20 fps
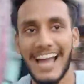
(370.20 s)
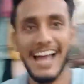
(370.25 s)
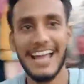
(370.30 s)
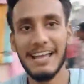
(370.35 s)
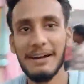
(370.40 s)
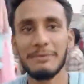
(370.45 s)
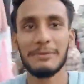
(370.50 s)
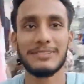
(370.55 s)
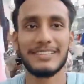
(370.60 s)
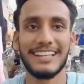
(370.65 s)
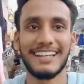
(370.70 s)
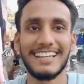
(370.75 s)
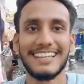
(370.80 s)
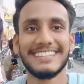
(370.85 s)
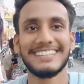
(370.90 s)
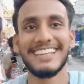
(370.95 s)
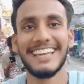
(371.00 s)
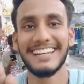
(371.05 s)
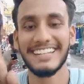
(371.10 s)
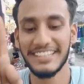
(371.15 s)
हायाबूसा नहीं
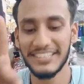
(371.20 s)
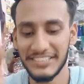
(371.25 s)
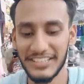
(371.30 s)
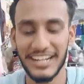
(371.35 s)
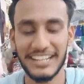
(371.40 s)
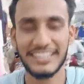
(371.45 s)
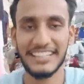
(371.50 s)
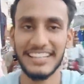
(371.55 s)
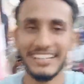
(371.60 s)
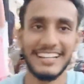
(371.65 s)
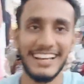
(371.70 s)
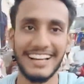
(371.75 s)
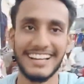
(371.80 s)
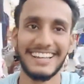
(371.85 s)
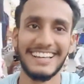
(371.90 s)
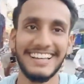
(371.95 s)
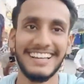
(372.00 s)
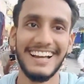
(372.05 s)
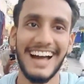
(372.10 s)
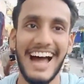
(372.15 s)
ये निंजा टेन आ
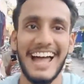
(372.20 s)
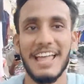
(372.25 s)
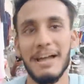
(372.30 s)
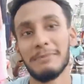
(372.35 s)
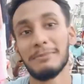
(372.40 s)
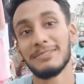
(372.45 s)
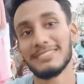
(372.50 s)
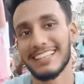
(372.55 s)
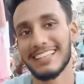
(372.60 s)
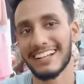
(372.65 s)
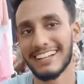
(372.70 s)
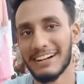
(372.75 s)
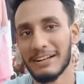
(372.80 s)
रहे हैं हायाबूसा